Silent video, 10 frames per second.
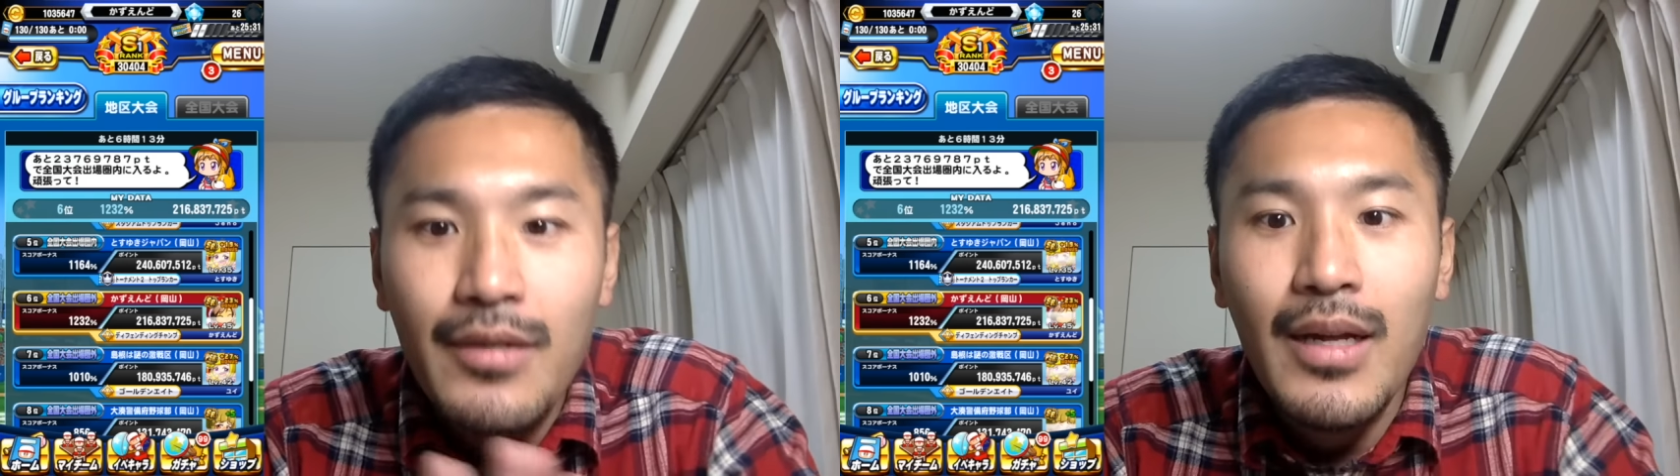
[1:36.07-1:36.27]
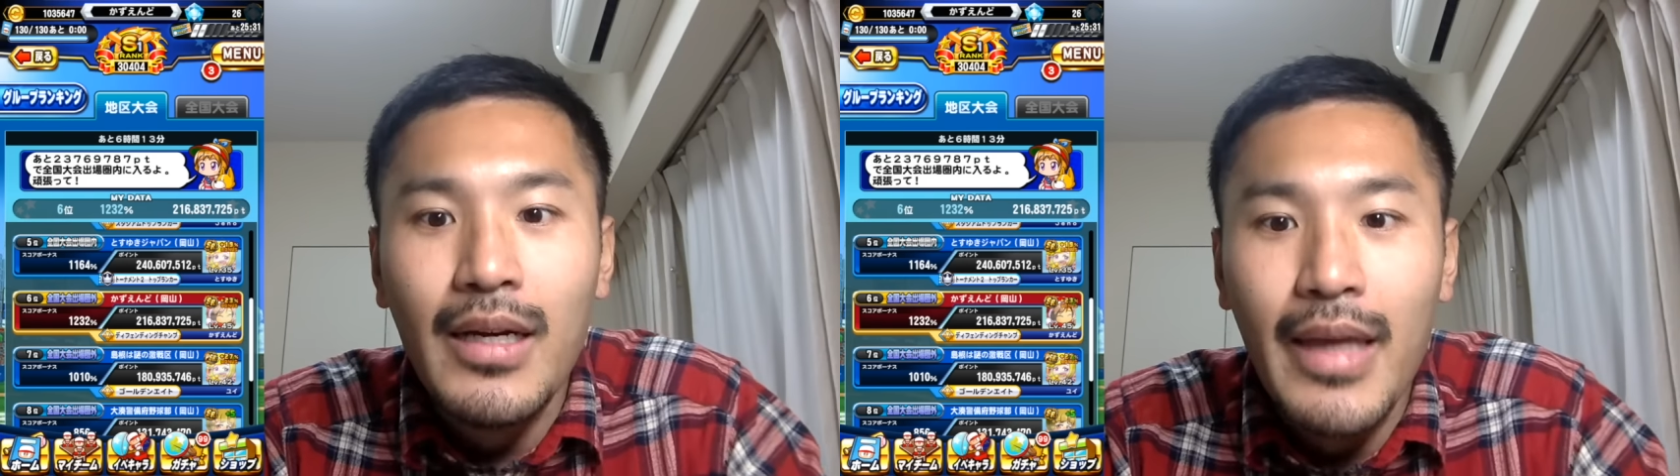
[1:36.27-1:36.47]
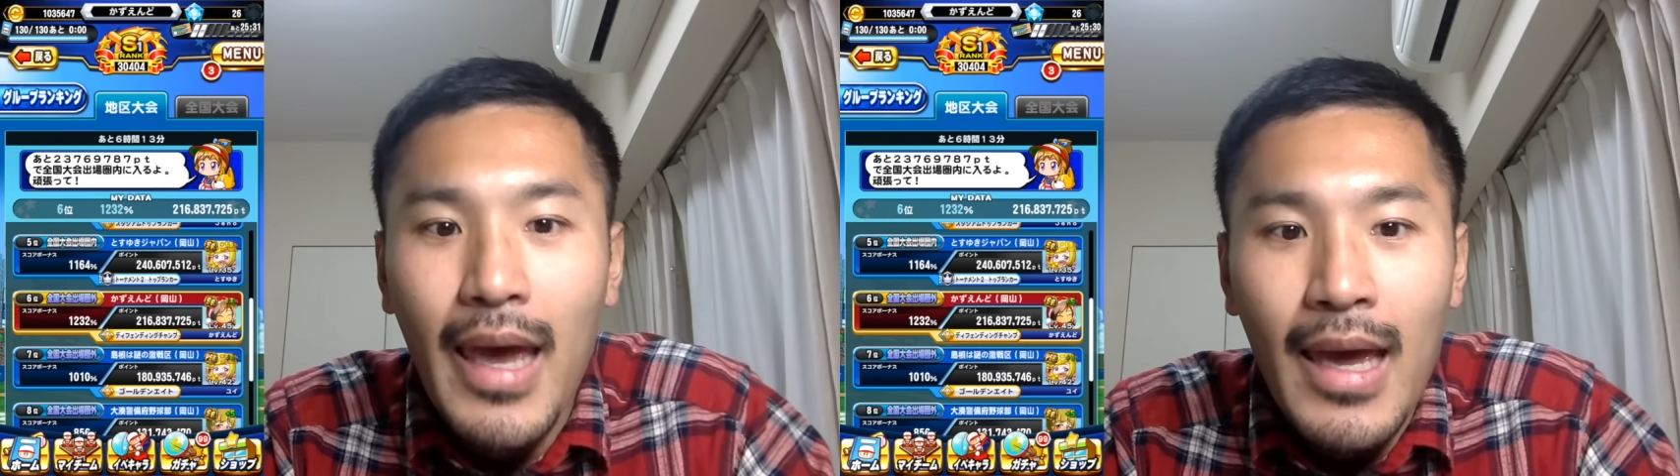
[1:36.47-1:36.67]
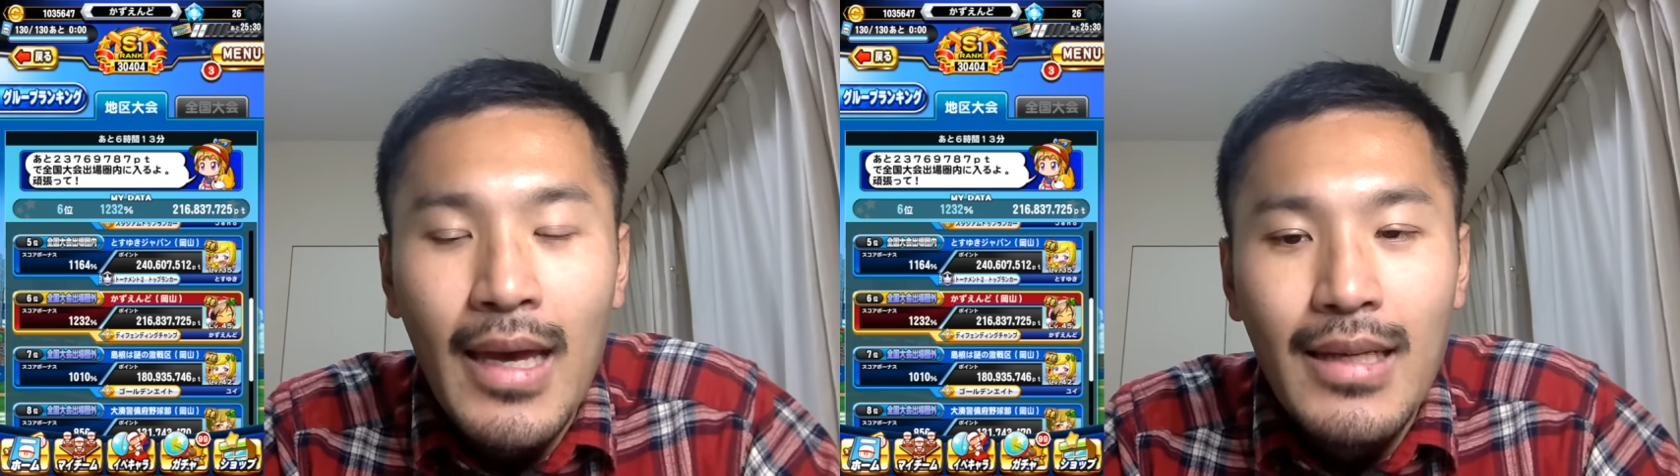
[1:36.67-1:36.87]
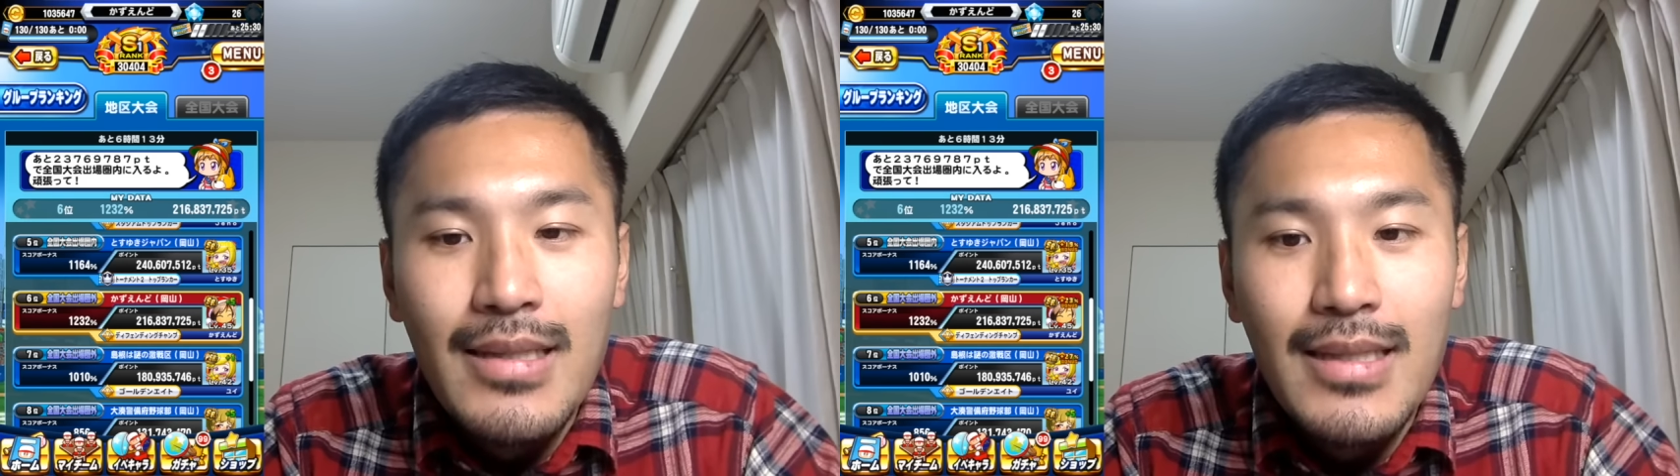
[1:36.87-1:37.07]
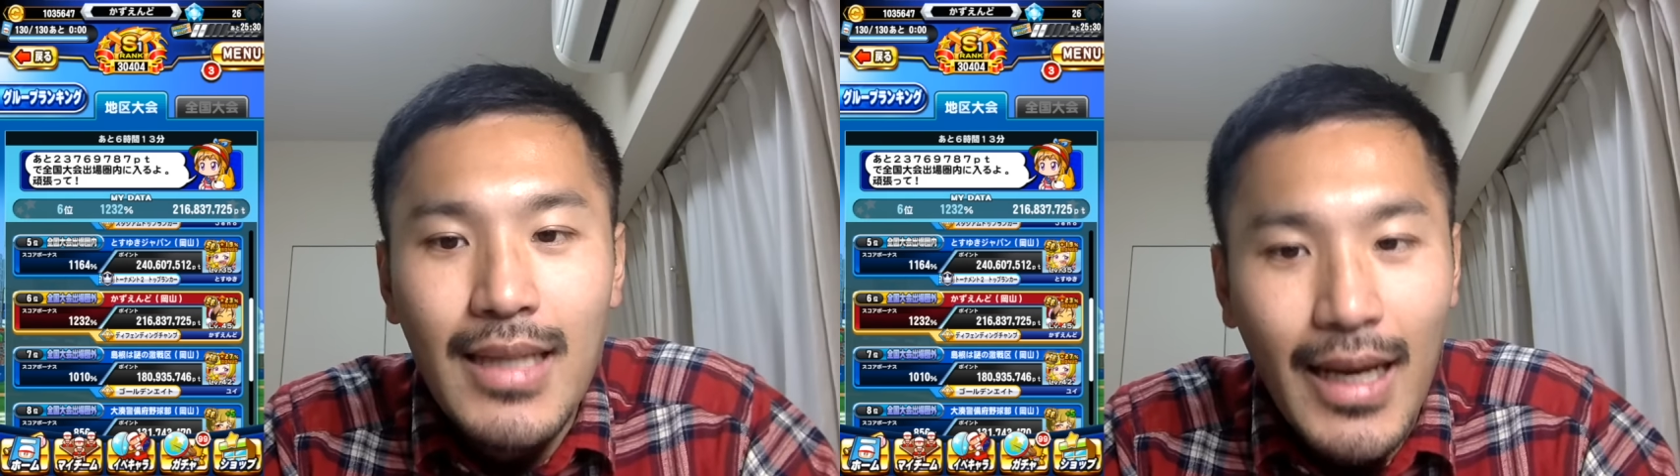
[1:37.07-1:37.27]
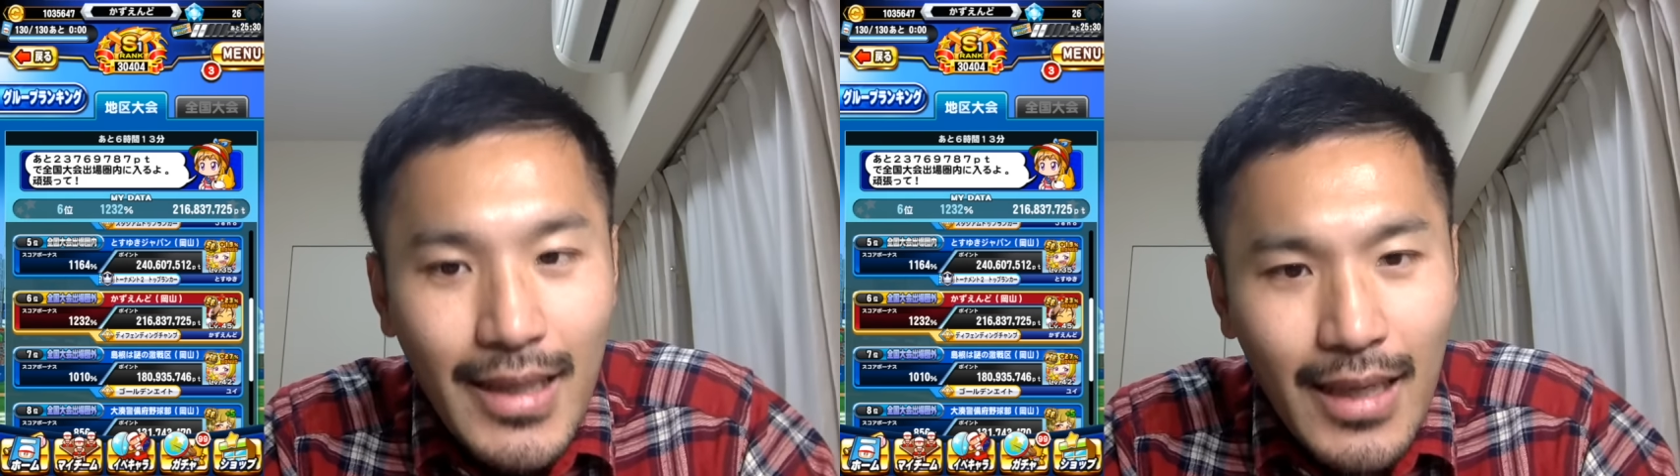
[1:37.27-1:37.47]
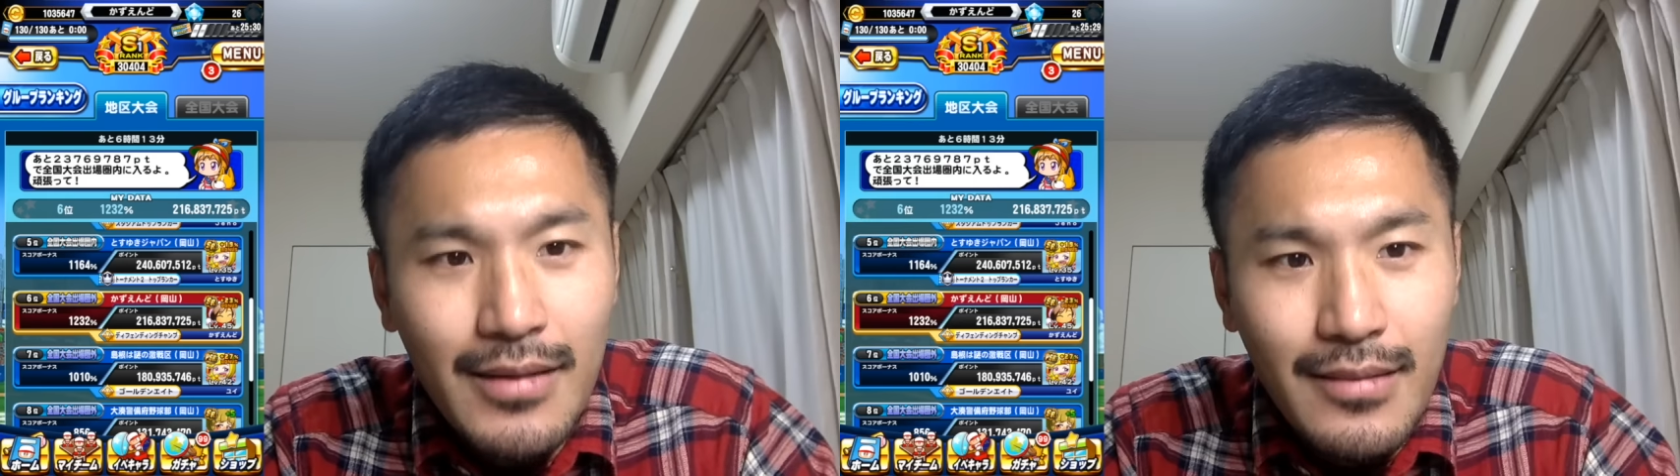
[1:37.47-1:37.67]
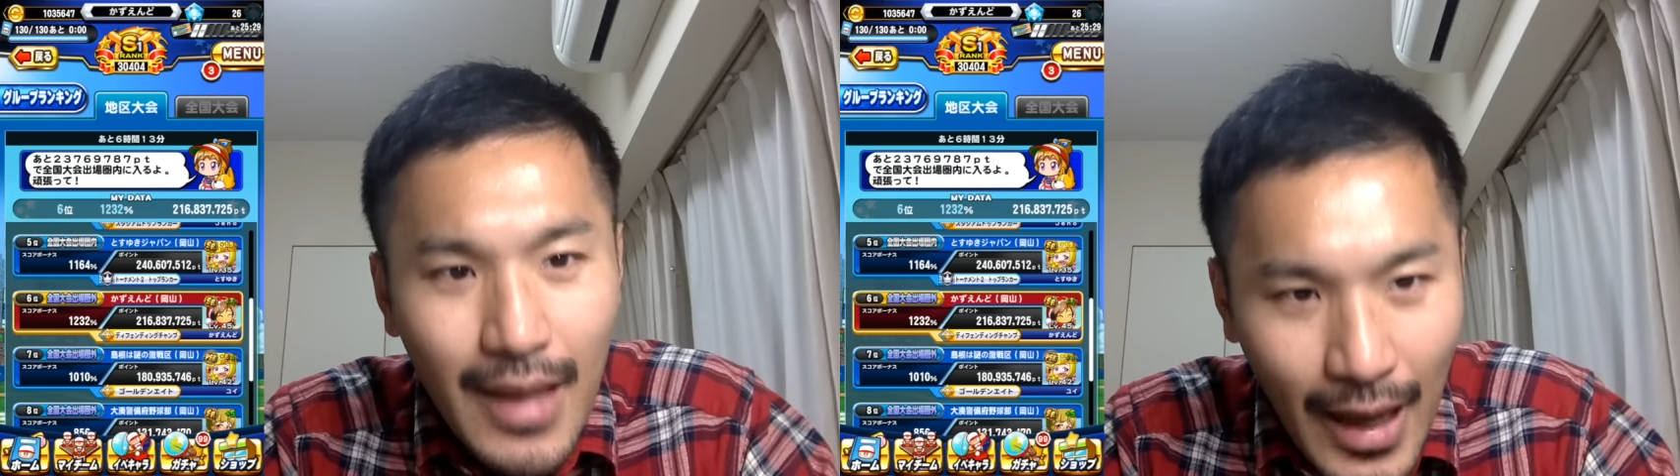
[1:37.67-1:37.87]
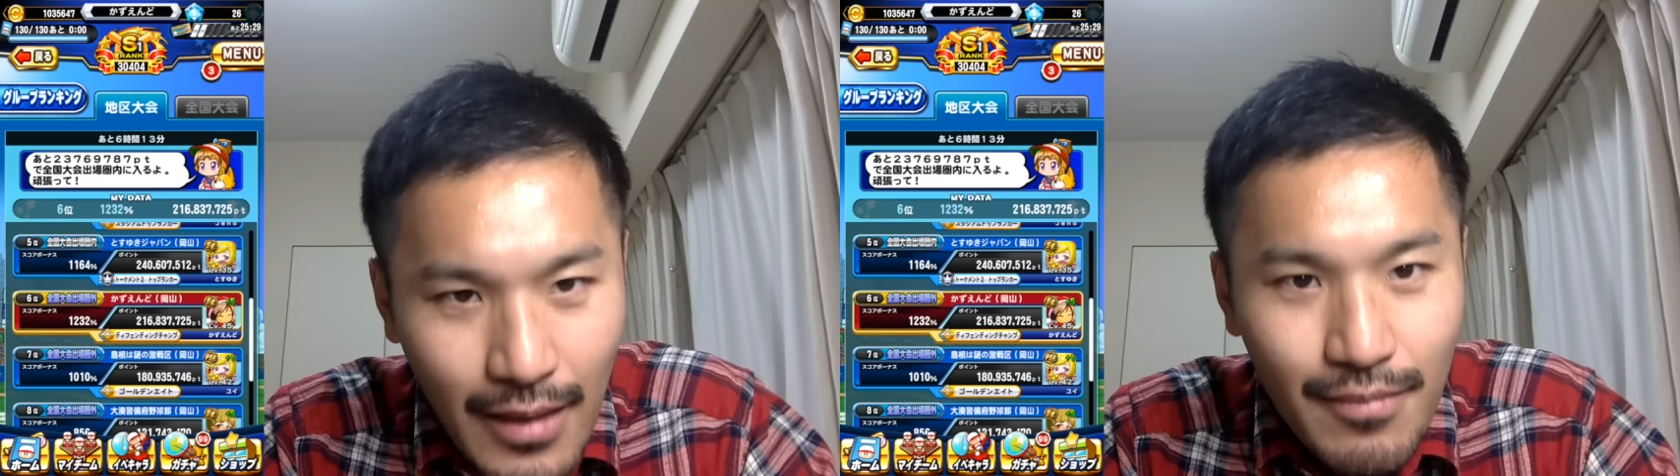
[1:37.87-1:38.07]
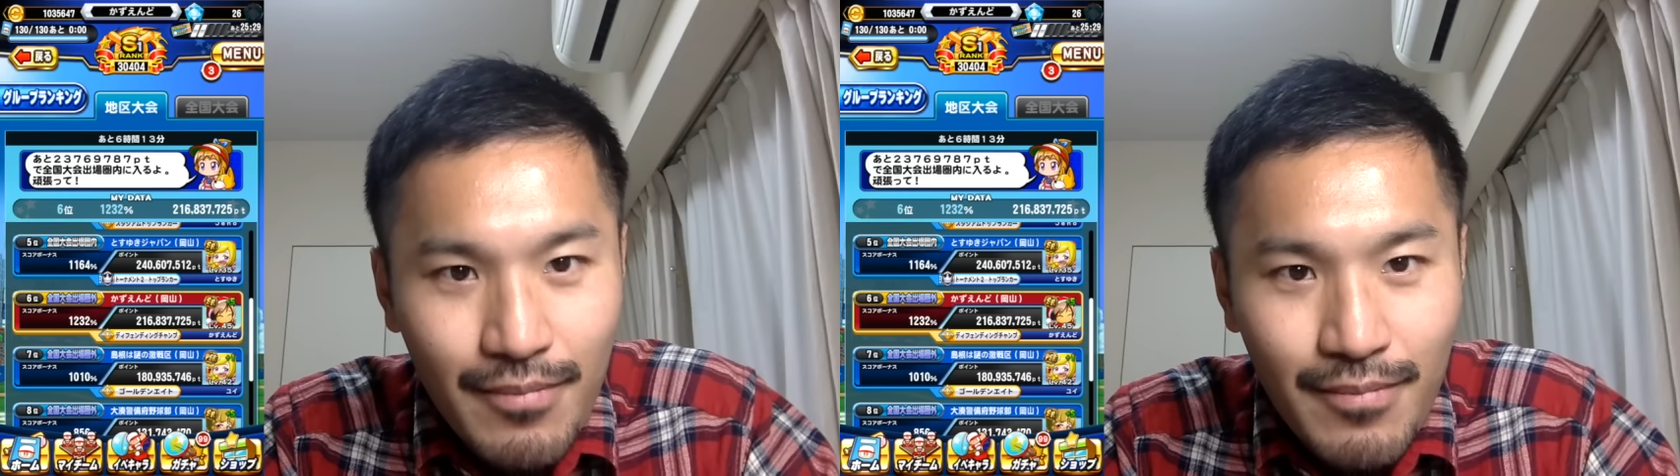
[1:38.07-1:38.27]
える中で、使いたくない。